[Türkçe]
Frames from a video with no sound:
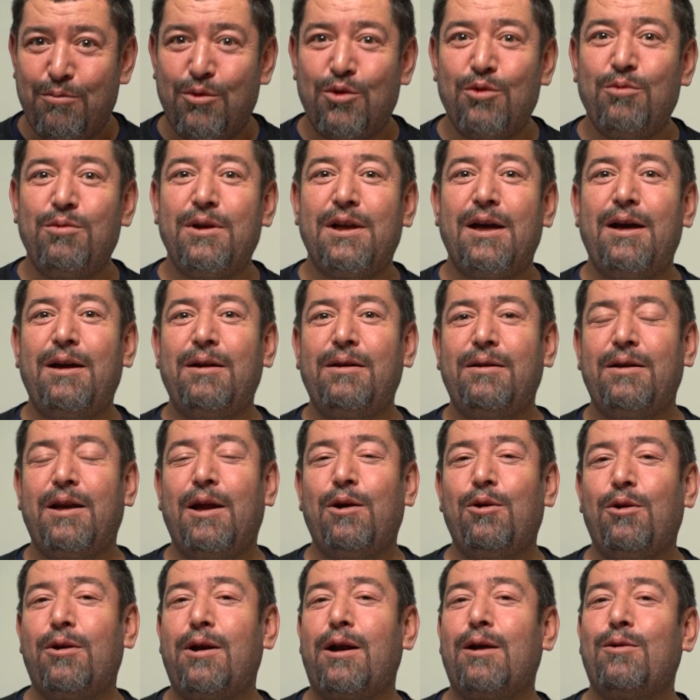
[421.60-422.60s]
bunu bile
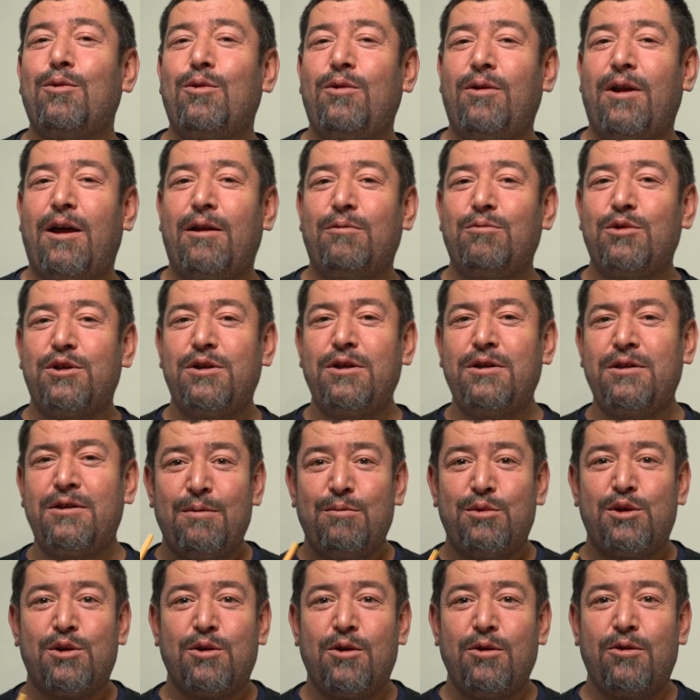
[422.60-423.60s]
ne olarak kullanmışız?
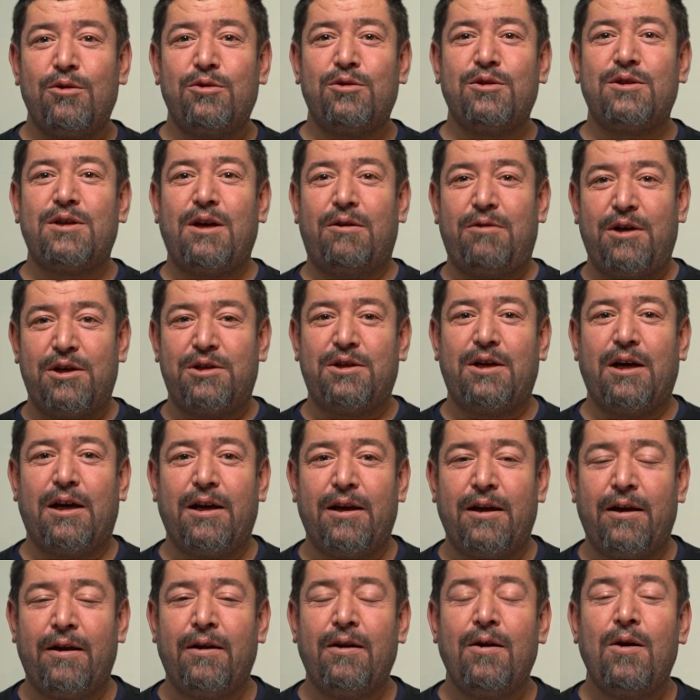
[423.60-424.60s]
Psikolojik savaş
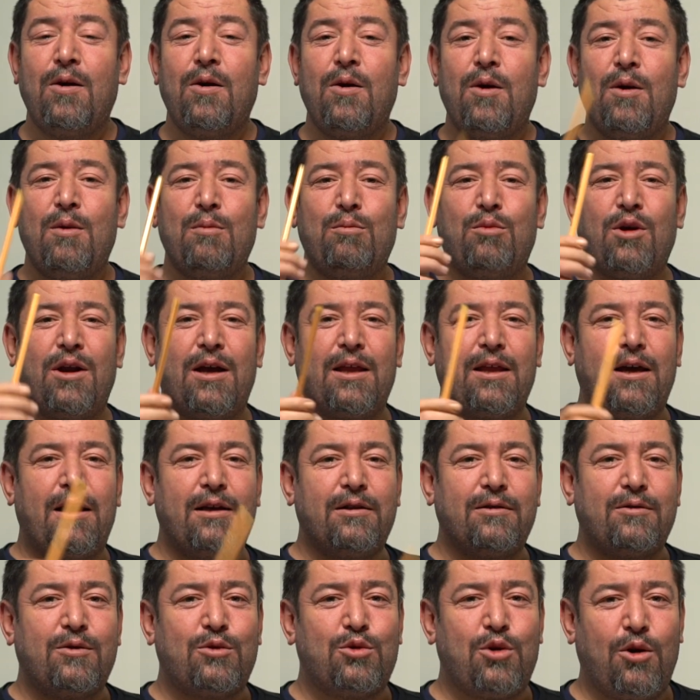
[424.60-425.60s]
tekniği.
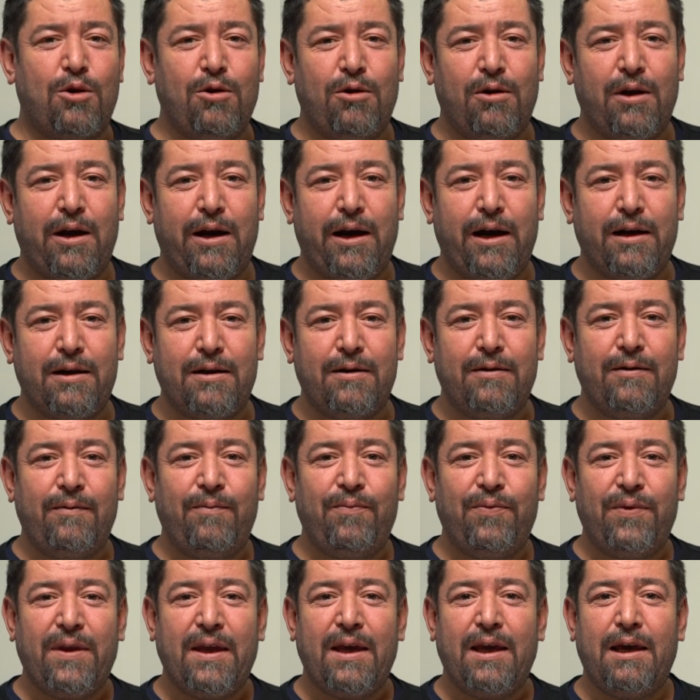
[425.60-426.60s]
Buradan son olarak
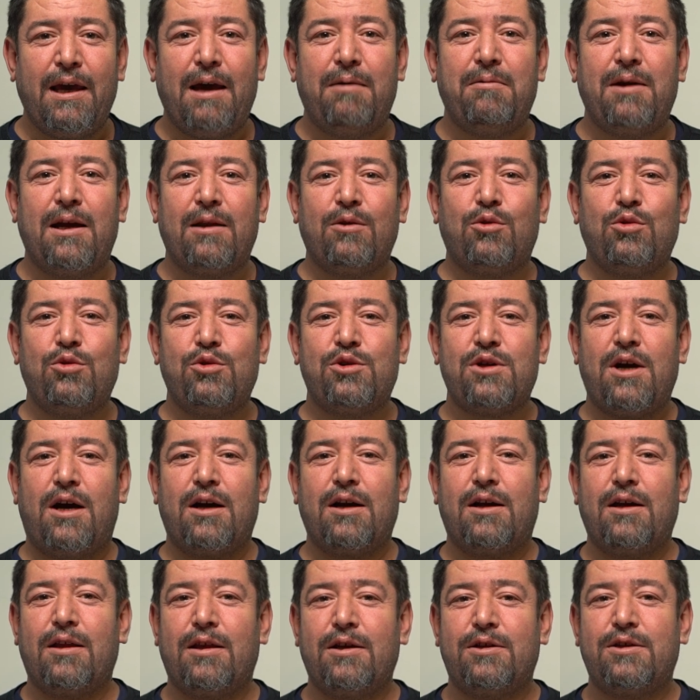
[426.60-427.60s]
Yemen Tunç
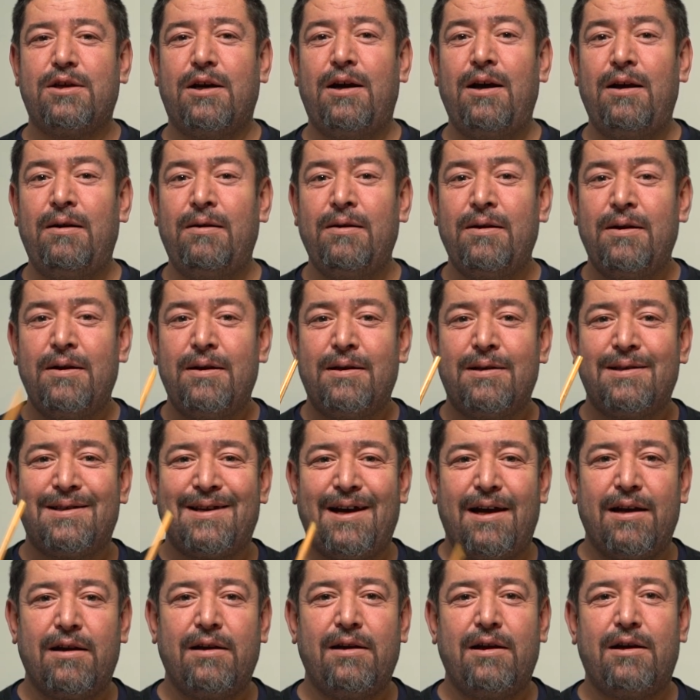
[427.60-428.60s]
arkadaşa
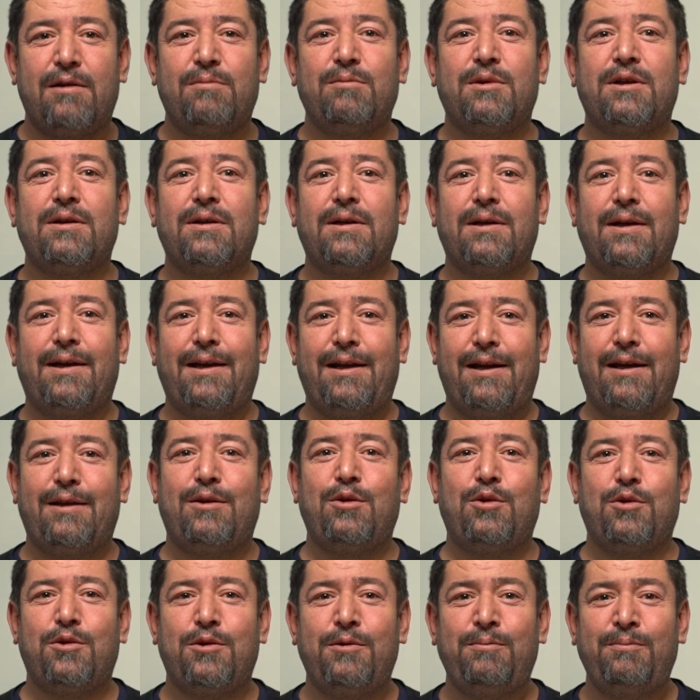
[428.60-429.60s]
saygılarımı
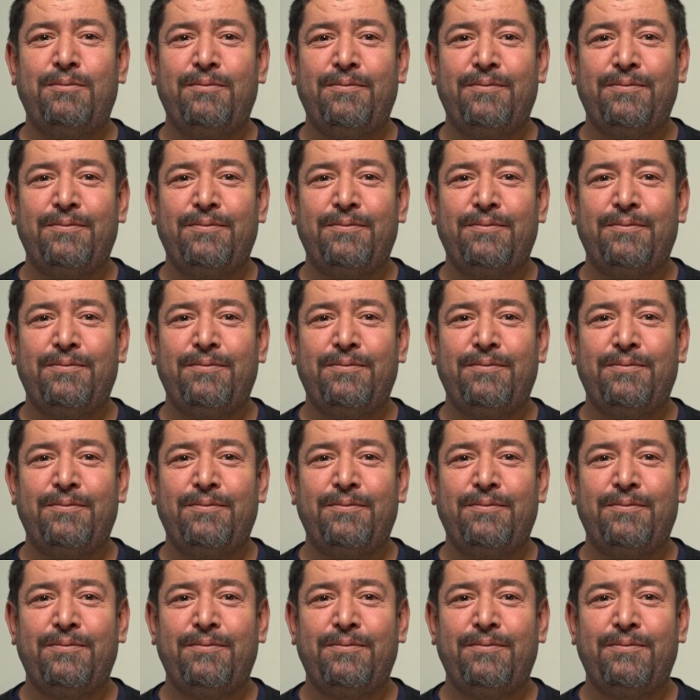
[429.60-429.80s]
iletiyorum.